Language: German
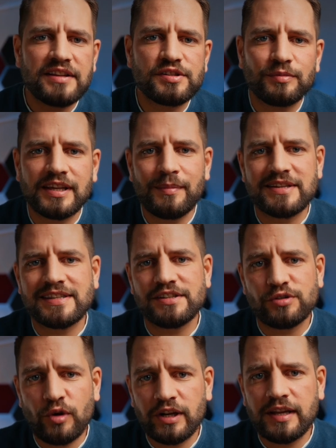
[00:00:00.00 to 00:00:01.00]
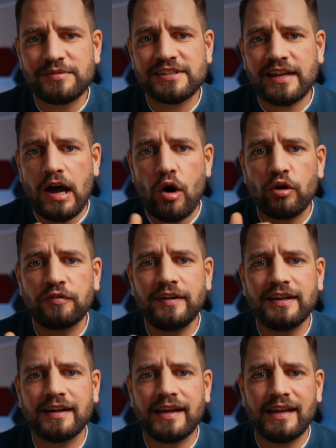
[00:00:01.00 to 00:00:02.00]
zum Thema Sensoren gibt es dann auch
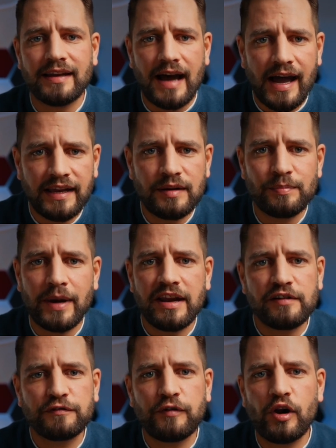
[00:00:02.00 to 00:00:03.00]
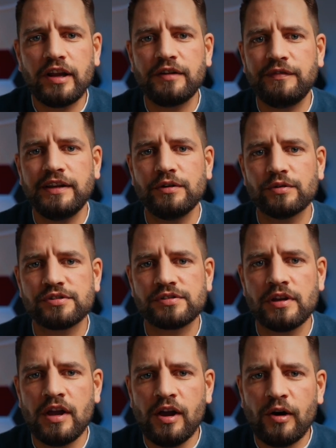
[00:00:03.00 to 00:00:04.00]
wieder in einem meiner Folgevideos.
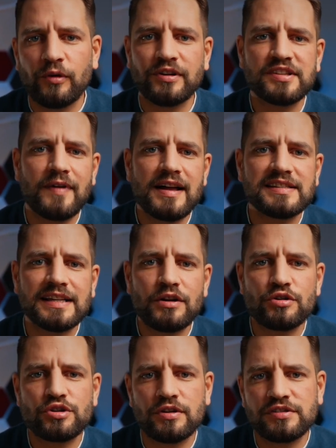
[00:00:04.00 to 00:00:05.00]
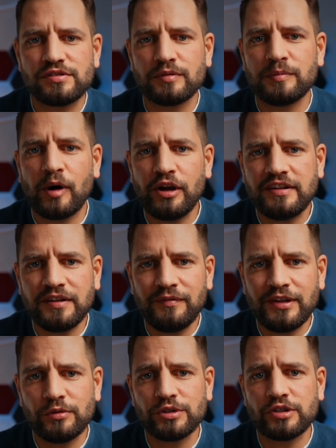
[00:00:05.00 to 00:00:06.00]
Und das war es dann auch schon zum heutigen
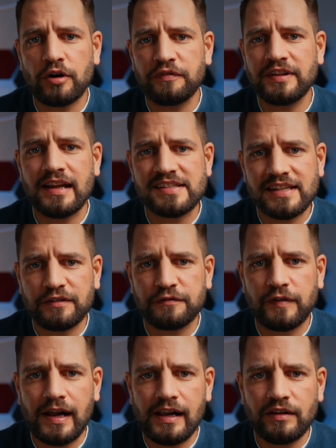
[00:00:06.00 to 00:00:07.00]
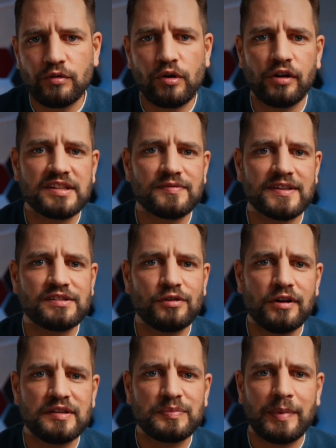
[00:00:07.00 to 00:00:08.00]
Video. Ich hoffe, dir hat es gefallen. Du konntest was
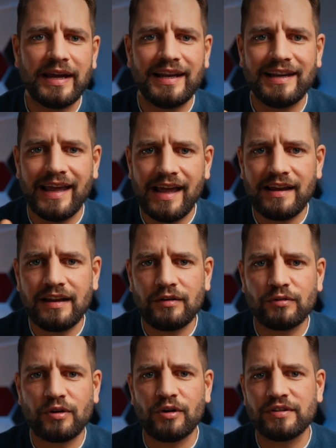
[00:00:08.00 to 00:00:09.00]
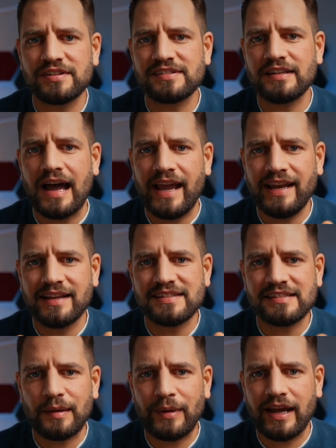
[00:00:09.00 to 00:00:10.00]
Neues bei lernen und konntest dir einiges
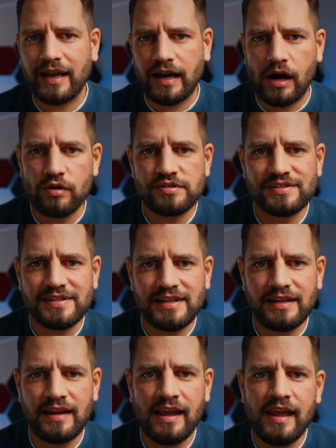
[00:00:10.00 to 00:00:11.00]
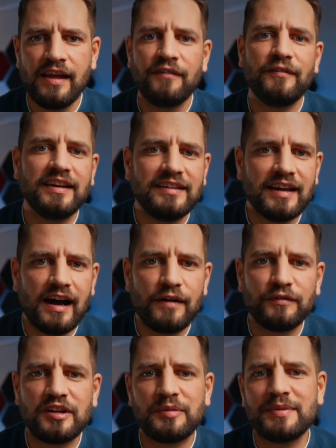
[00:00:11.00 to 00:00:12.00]
dabei rausziehen. Wenn ja,
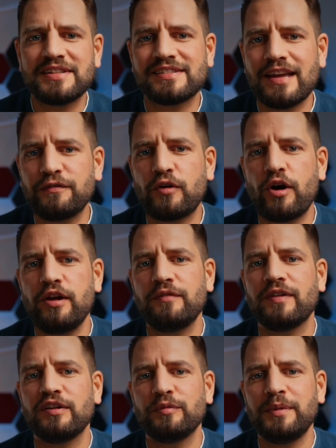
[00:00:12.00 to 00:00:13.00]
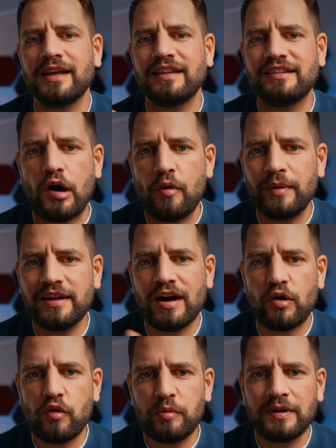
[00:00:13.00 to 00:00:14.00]
würde ich mich sehr freuen, wenn du mir einen Daumen
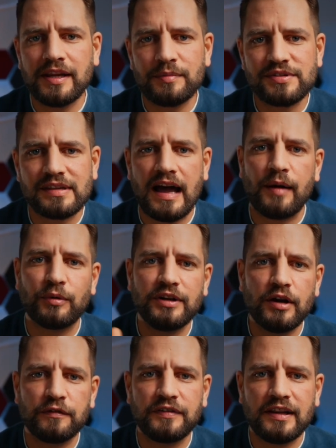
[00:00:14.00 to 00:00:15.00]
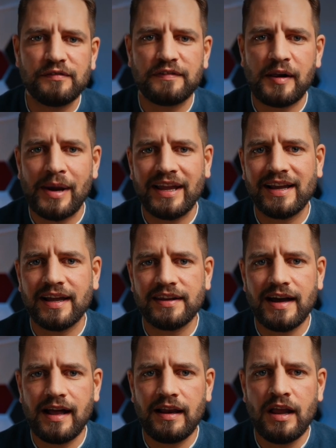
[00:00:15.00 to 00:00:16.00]
nach oben gibst. Abonniere auf jeden Fall meinen
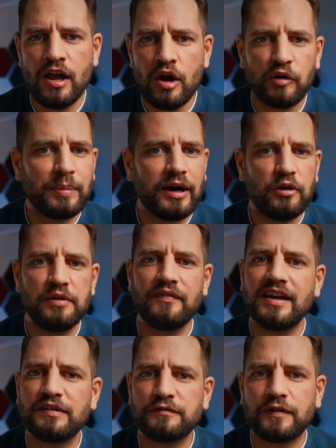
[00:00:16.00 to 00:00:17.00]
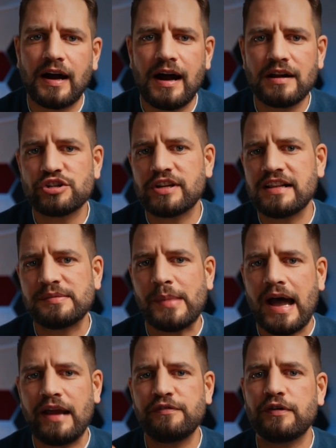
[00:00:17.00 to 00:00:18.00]
Kanal und bei irgendwelchen Fragen stell sie
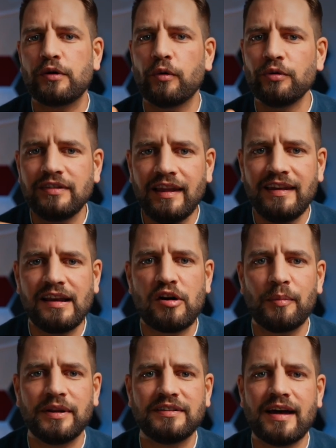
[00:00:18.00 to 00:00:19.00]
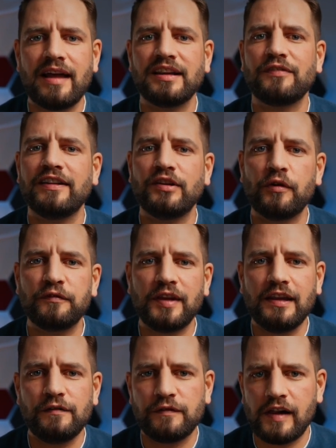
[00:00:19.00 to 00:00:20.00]
mir einfach unten in den Kommentaren. Ich werde dir auf
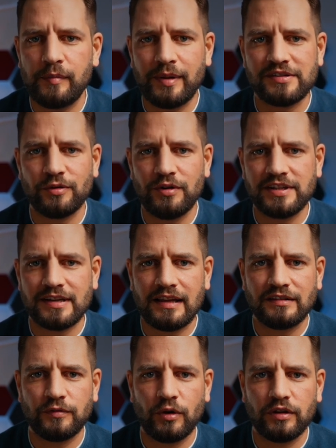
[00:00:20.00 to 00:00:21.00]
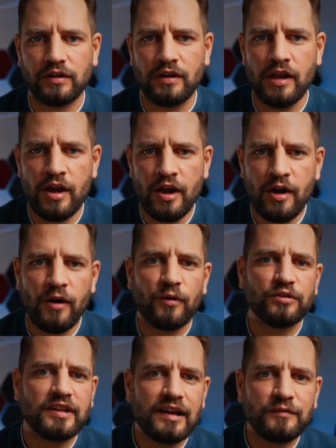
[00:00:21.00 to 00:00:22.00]
jeden Fall persönlich antworten.
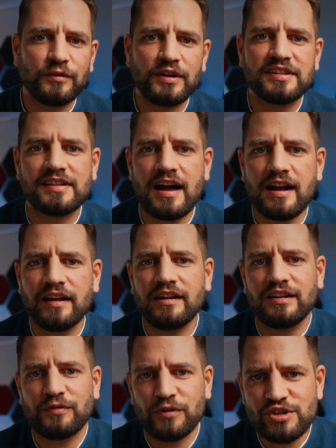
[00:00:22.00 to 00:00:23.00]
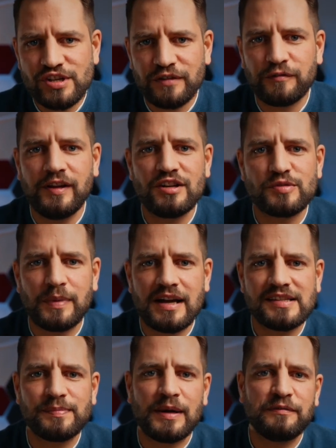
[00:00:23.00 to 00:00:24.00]
Und dann würde ich sagen, ich wünsche dir viel
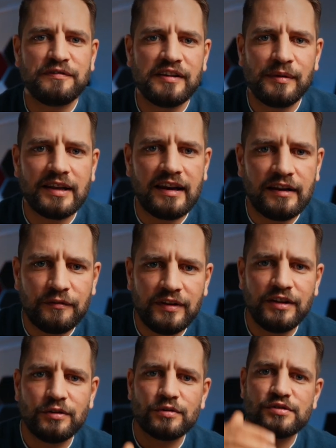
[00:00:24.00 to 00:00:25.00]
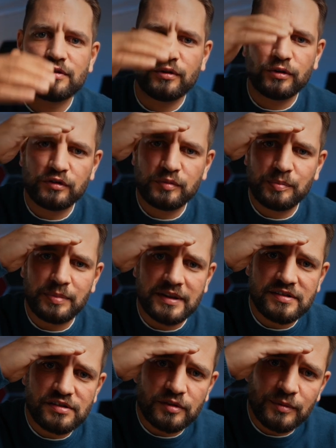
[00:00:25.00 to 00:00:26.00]
Spaß beim Filmen deiner Videos und
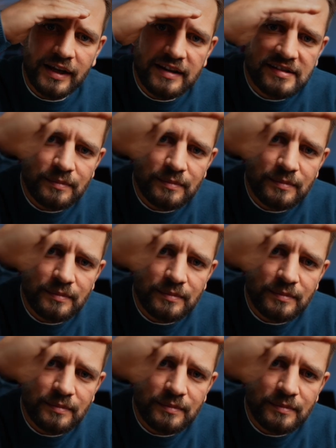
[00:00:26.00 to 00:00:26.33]
bis zum nächsten